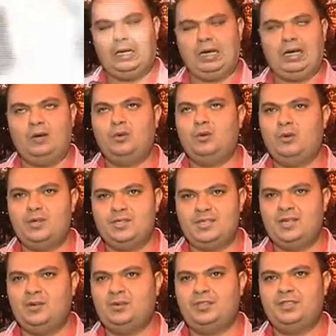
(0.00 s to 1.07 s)
اقول كل سنه
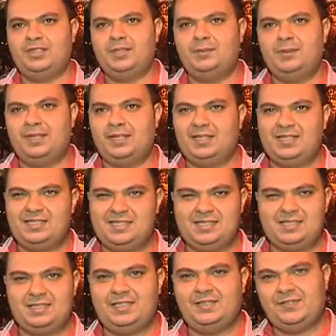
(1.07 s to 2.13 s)
وانت طيبه يا سي
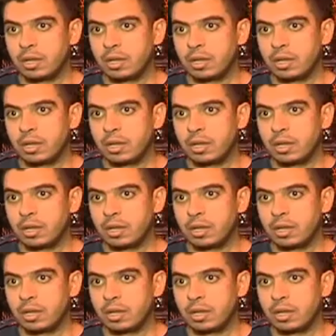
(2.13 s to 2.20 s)
تي في